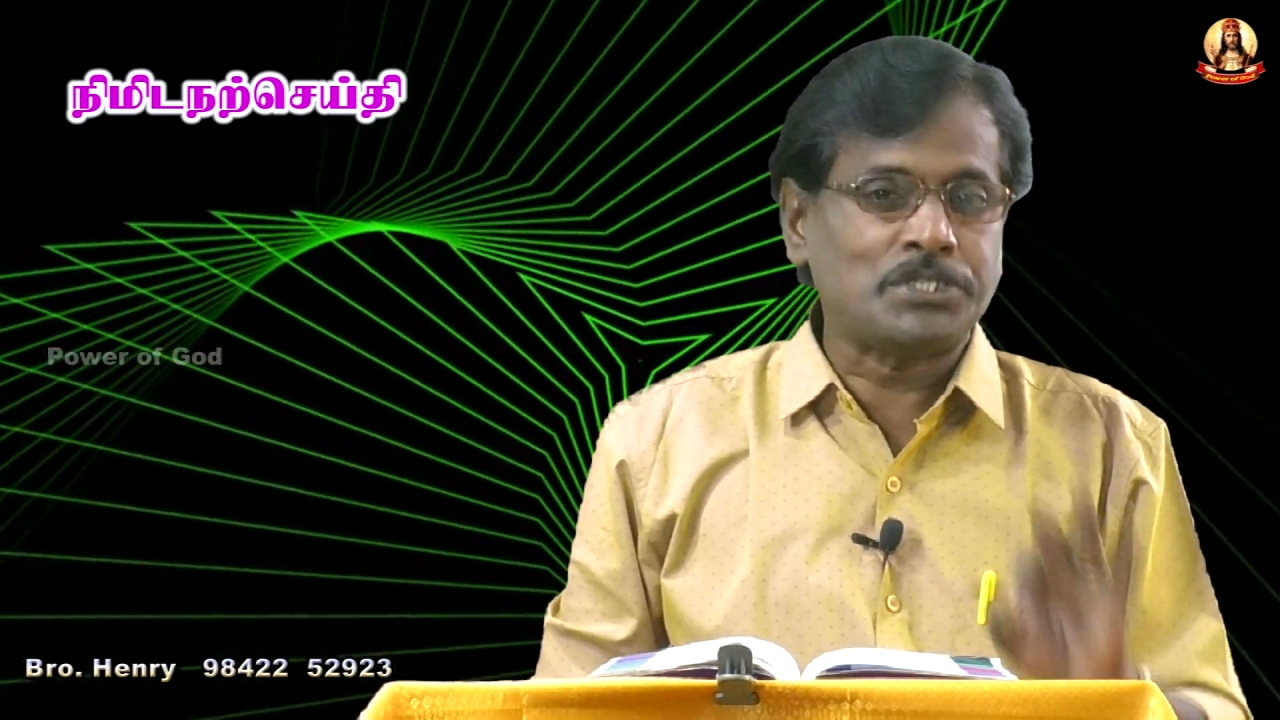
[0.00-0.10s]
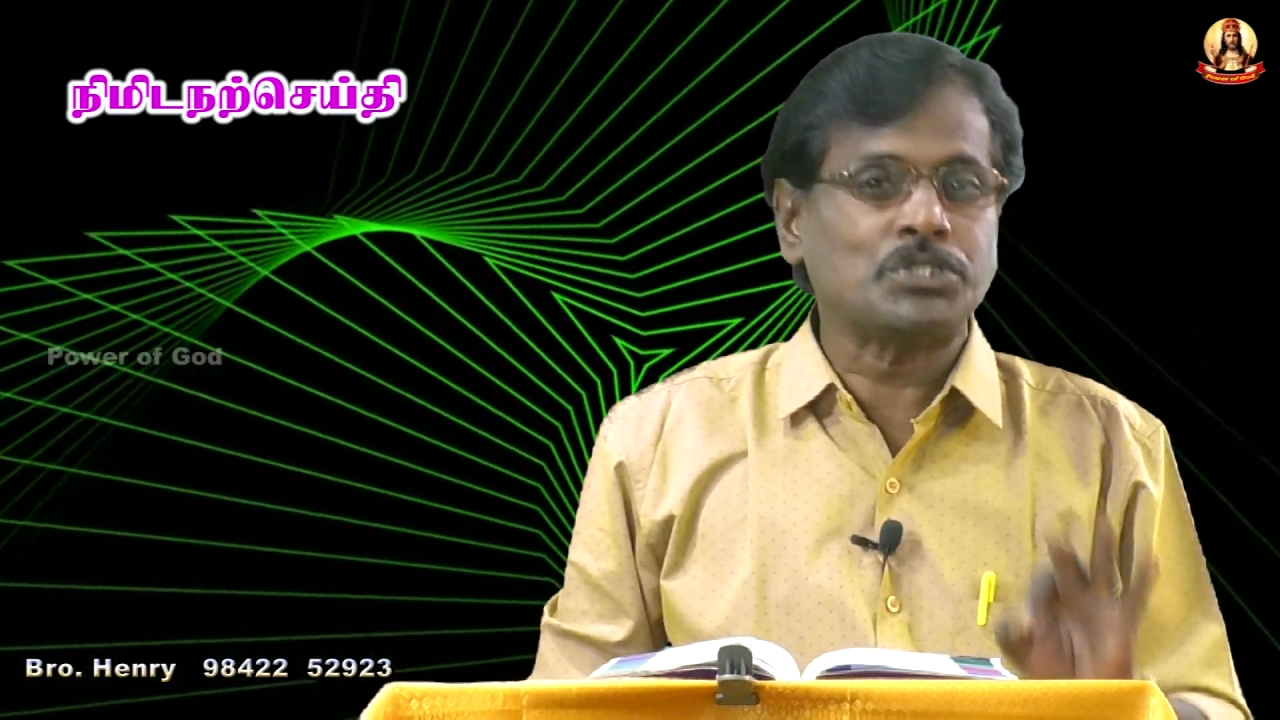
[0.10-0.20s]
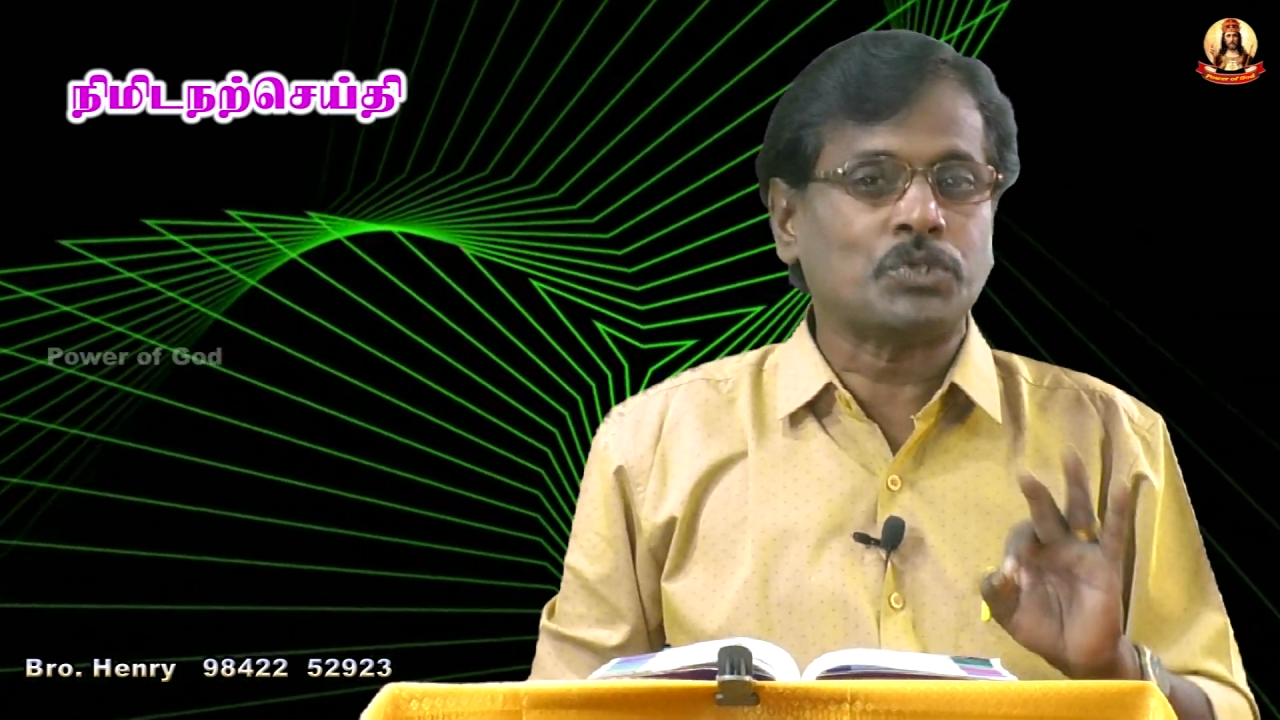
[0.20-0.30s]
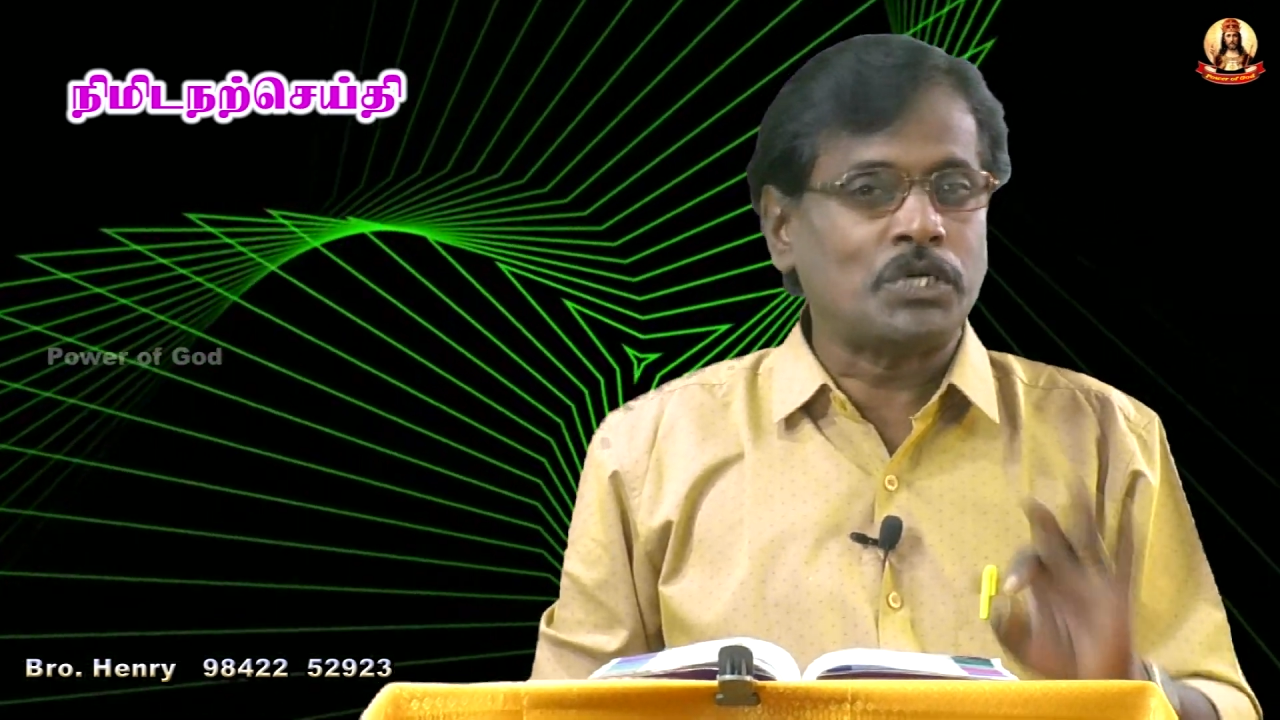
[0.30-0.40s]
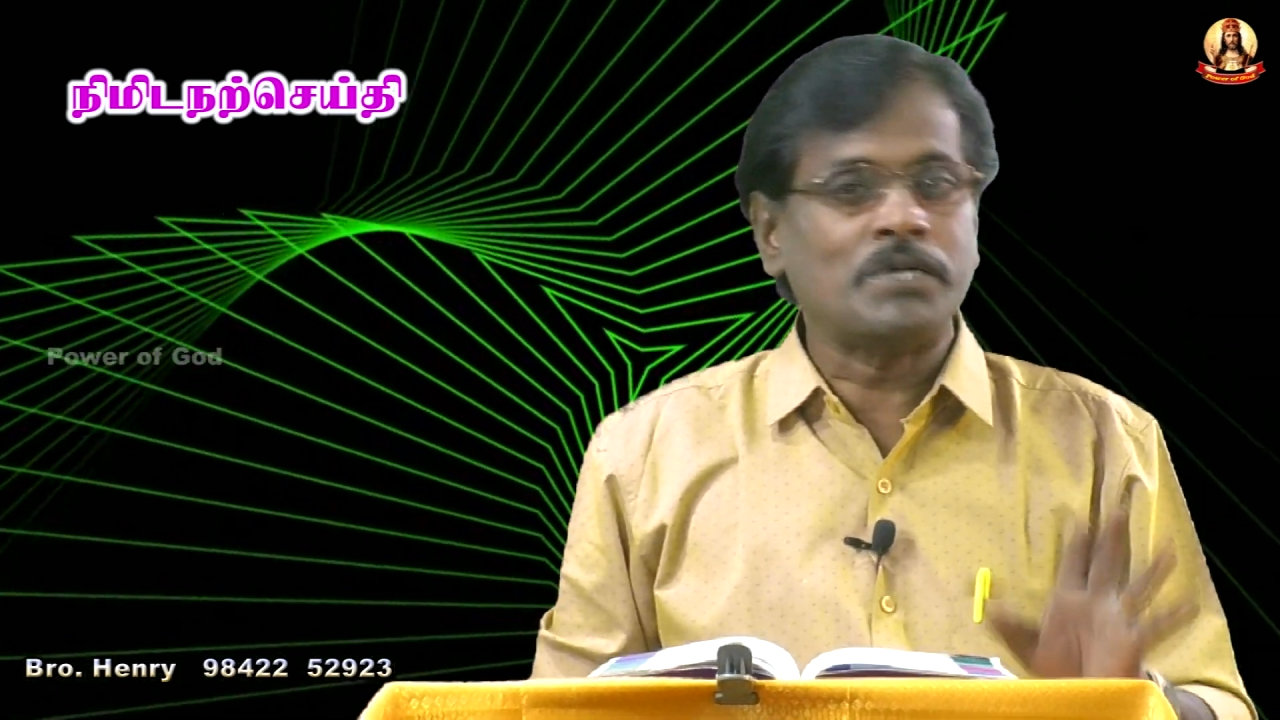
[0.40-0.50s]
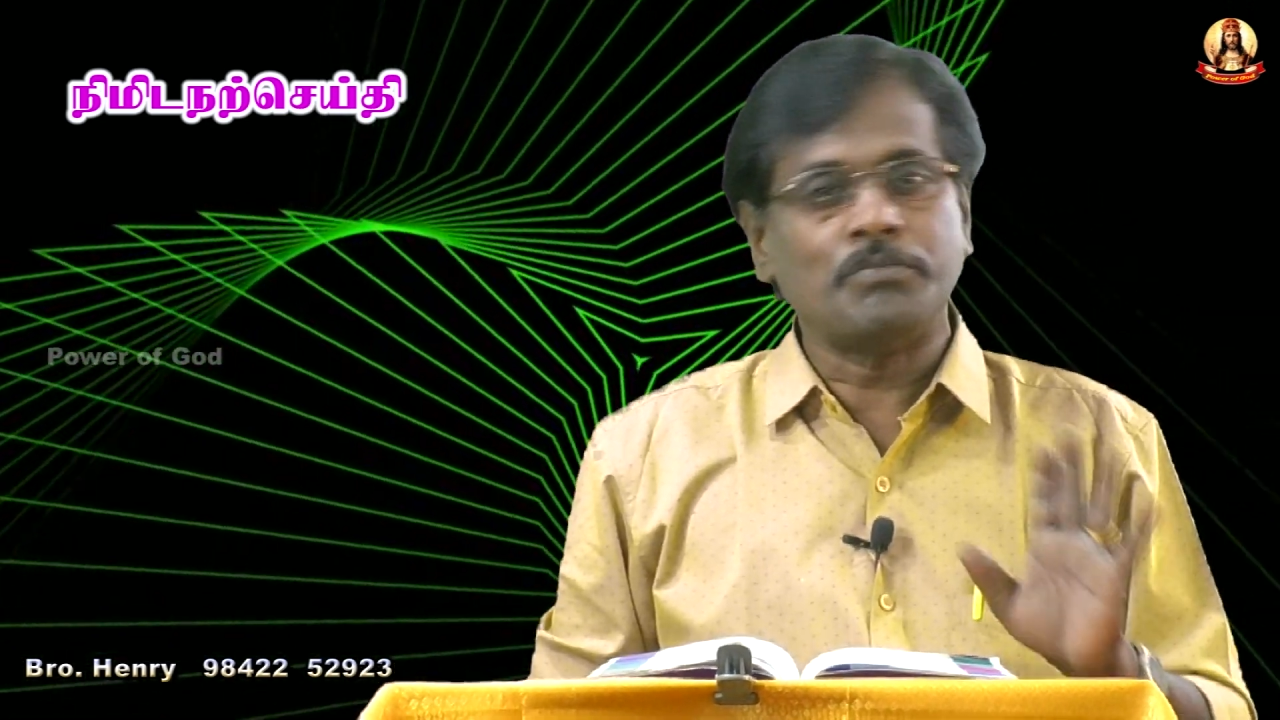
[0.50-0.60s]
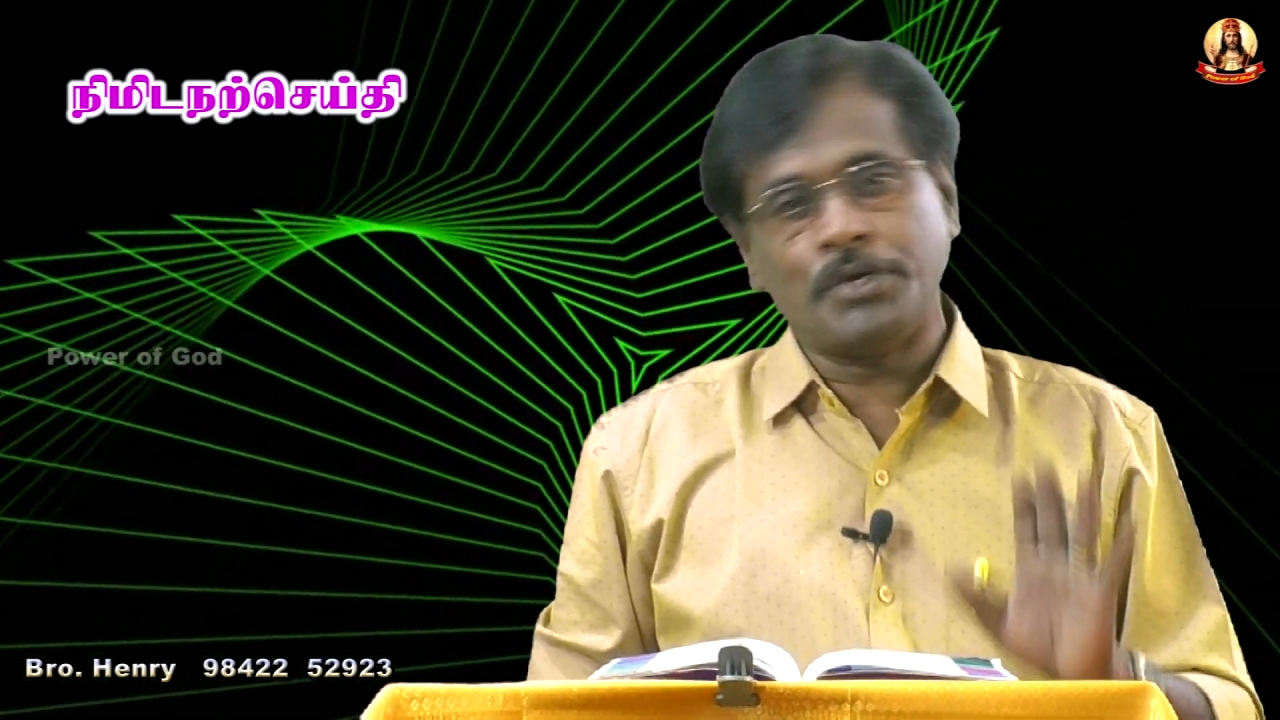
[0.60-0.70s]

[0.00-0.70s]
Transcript: பெற்றுக்கொள்ள